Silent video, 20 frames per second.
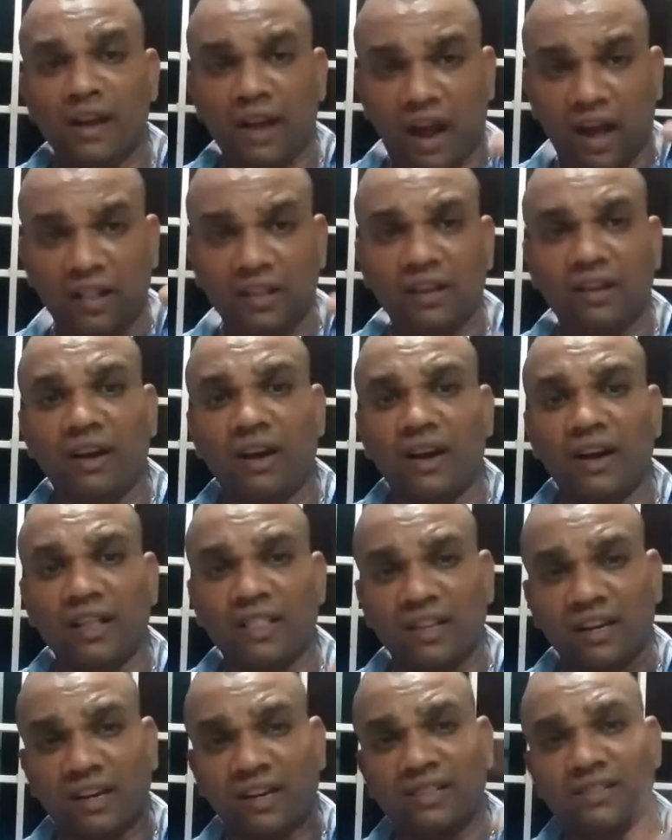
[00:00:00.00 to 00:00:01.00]
அதுக்காக இந்த
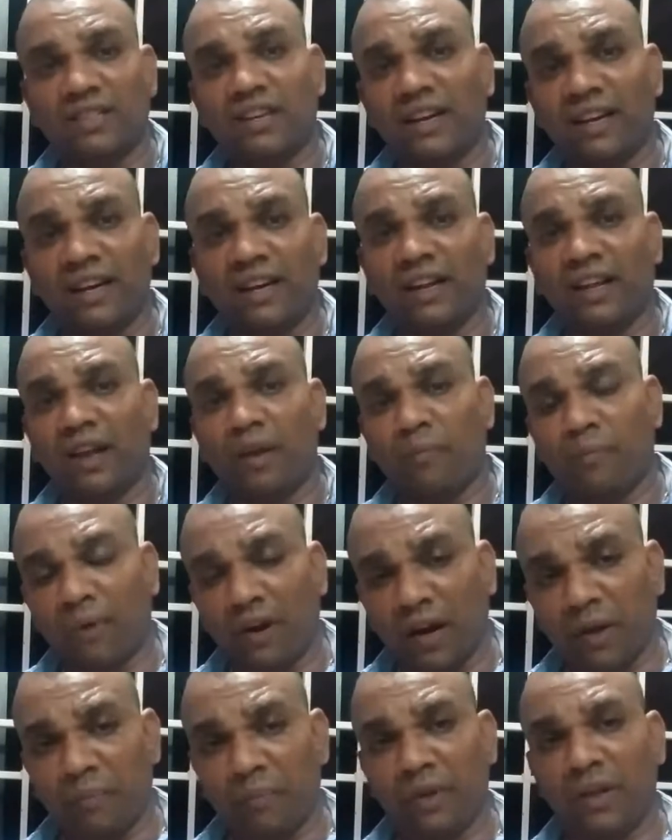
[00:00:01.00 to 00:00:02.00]
கச்சா எண்ணெயை பல
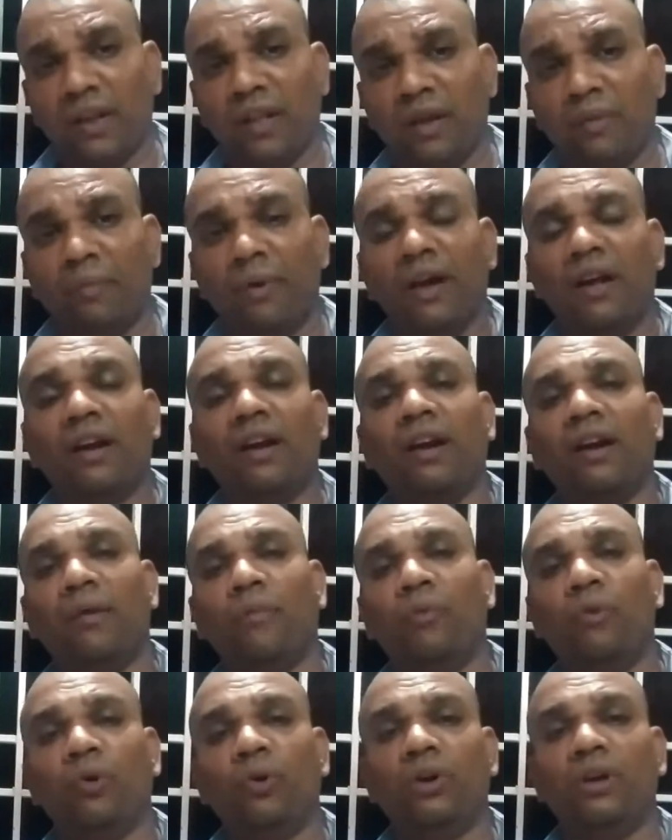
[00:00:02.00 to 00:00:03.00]
பெரிய பேரலில்
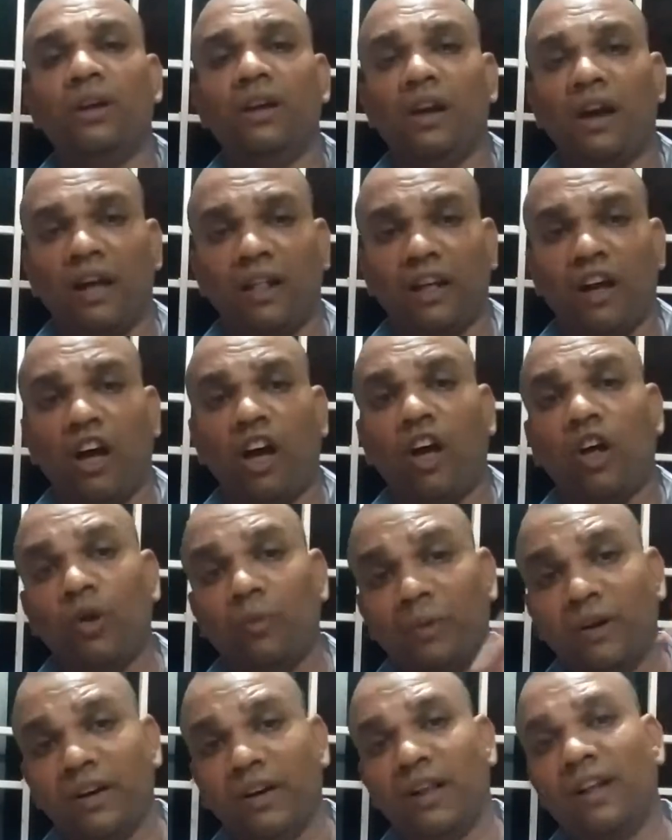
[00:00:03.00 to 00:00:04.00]
போட்டு அதை ஆறு
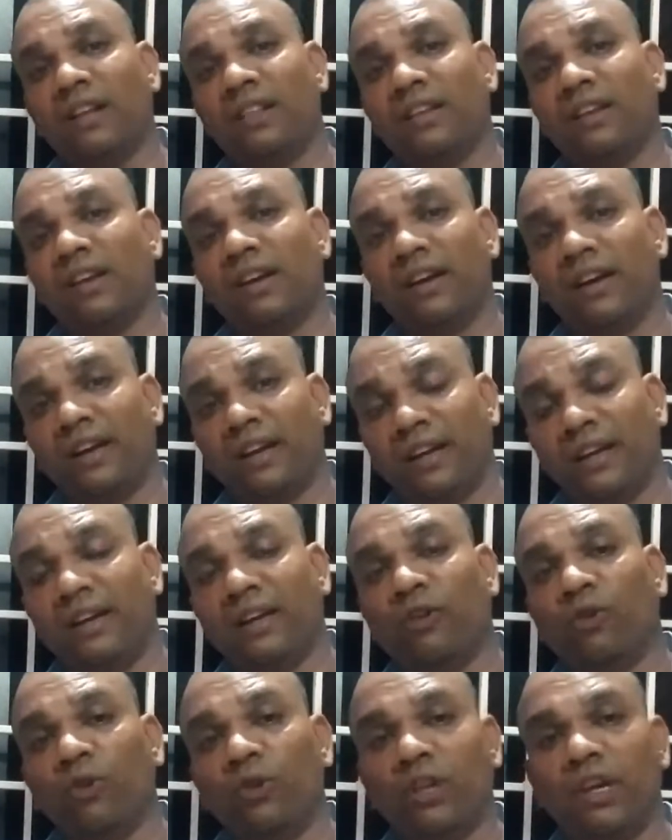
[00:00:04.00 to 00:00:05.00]
மணி நேரத்துக்கு கிட்ட கிட்ட
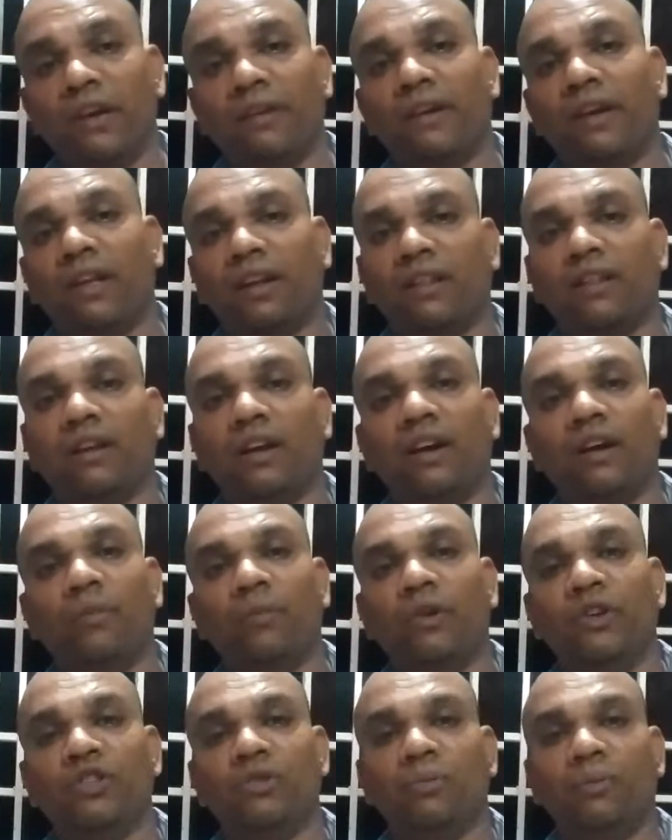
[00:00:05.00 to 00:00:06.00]
கொதிக்க வைக்கிறதுக்காக
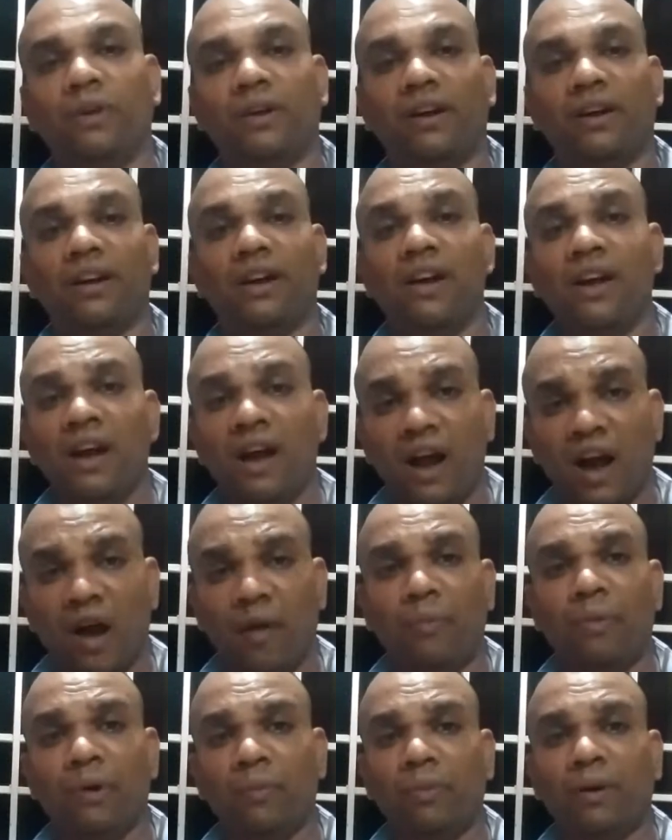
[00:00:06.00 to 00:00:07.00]
முயற்சி பண்ணுறாங்க
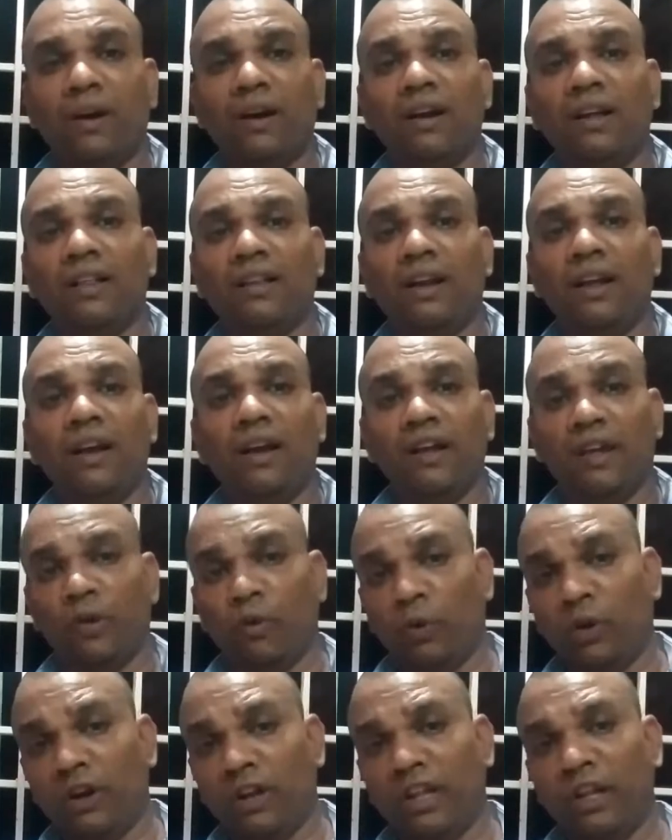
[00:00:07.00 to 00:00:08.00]
அப்படி பண்ணதில்
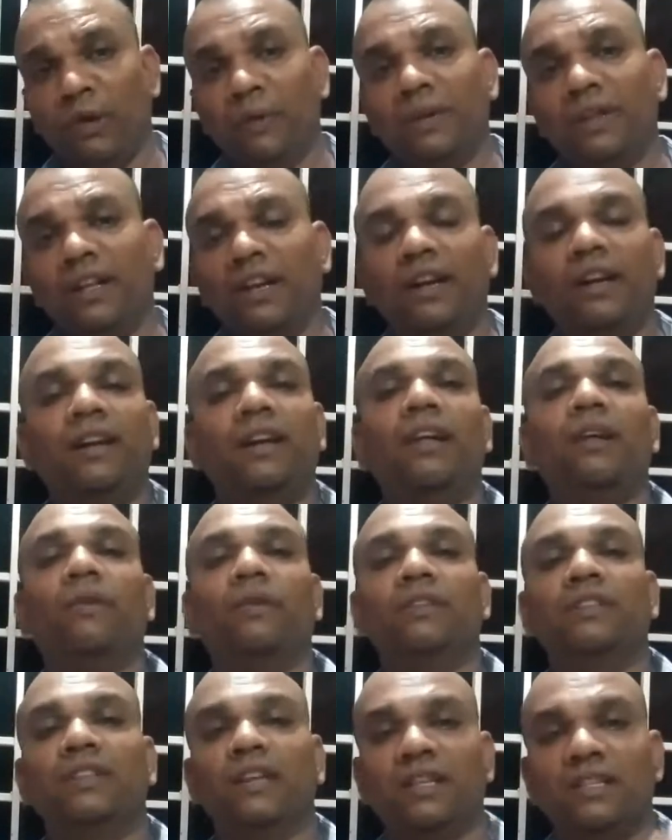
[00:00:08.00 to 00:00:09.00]
ஒரு இருபது லிட்டர்
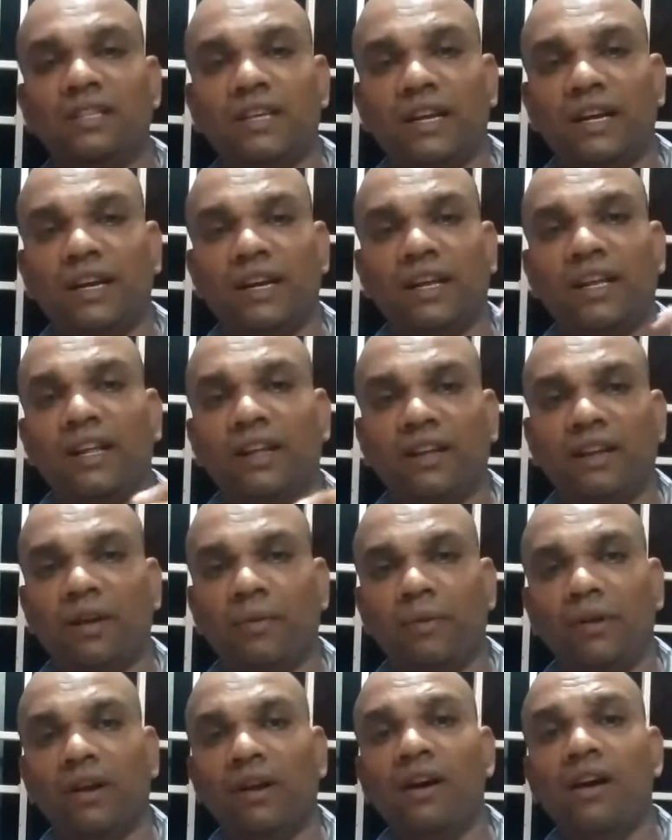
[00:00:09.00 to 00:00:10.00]
வந்து கச்சா எண்ணெய் இருக்குது
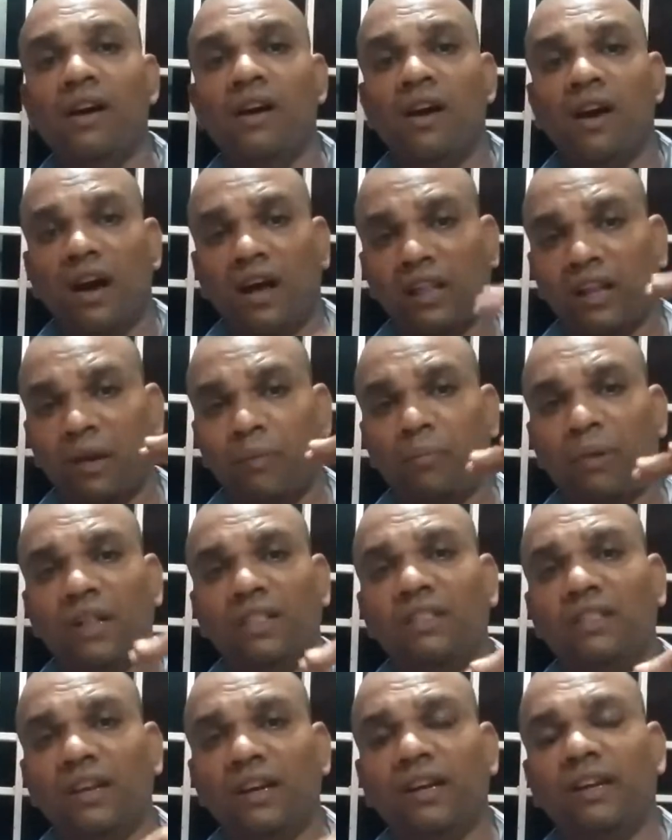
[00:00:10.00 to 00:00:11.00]
அப்படின்னா அதில்
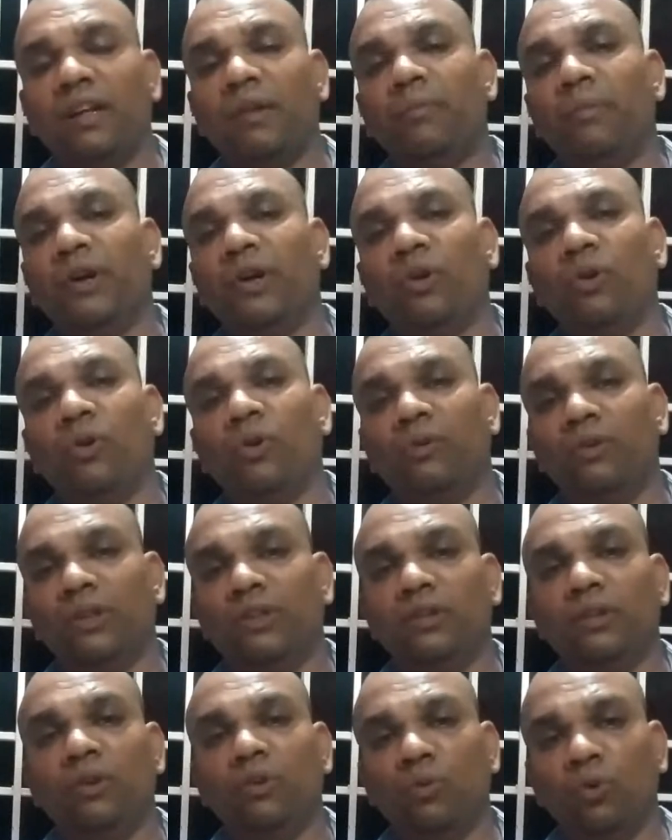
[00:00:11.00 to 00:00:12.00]
பத்து லிட்டர் பெட்ரோல்
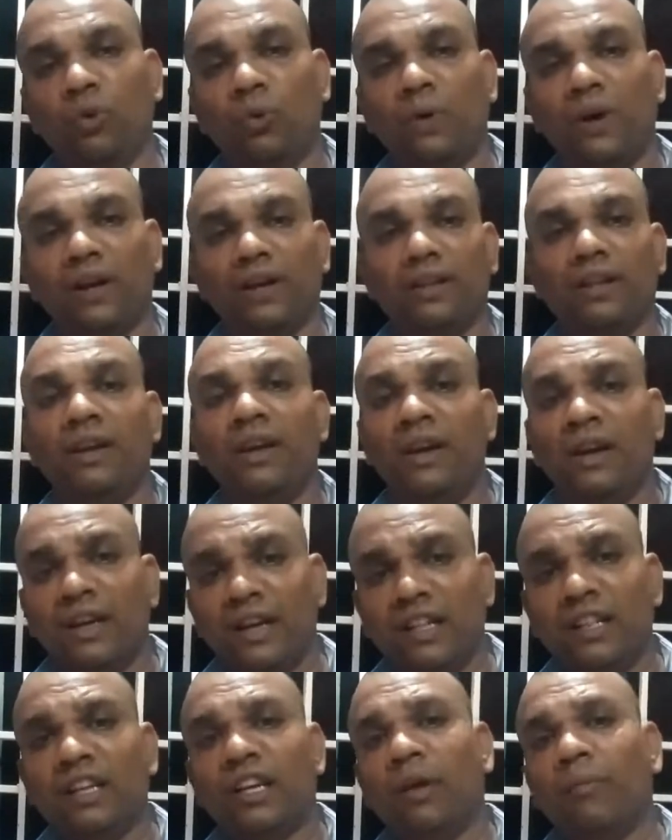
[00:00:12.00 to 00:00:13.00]
வந்துட்டு உருவாகுது
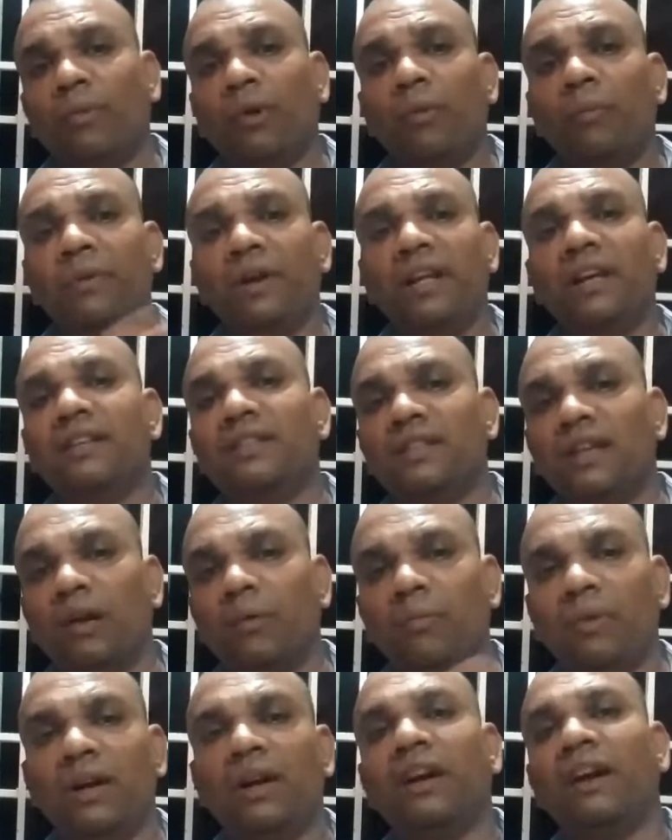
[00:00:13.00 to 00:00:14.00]
இதுக்கப்புறம் டீசல்
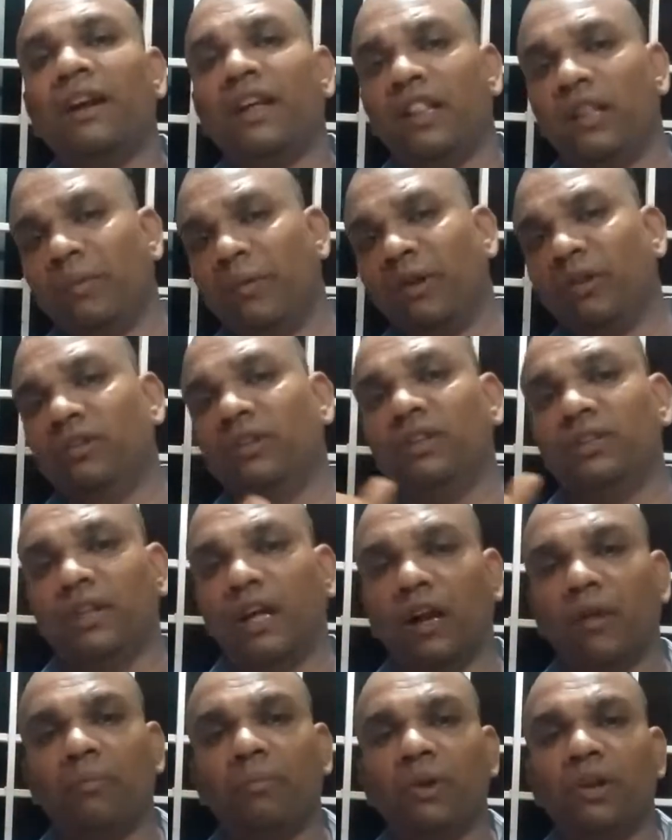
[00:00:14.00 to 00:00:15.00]
மண்ணெண்ணெய் இந்த மாதிரி வந்து
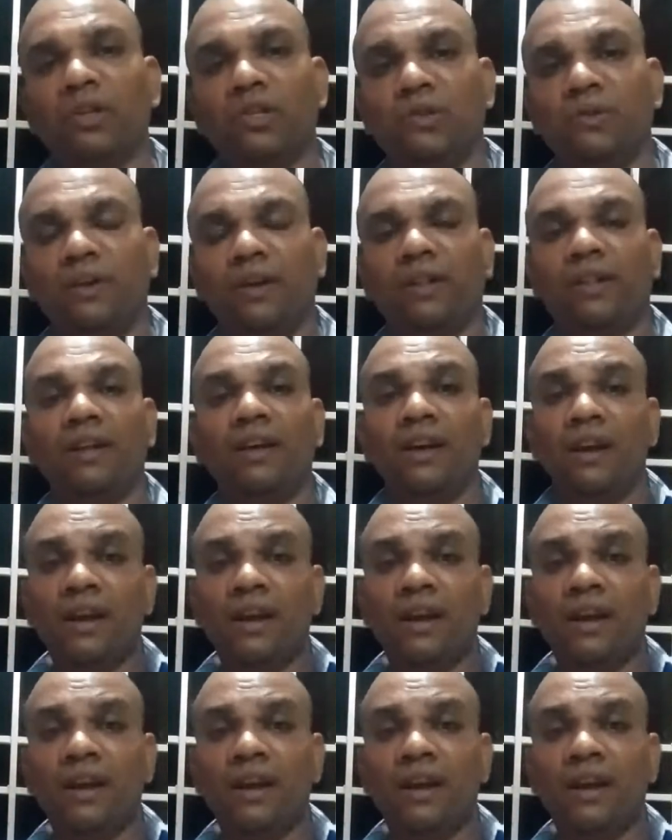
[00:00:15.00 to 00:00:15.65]
தரம் பிரிஞ்சு வருது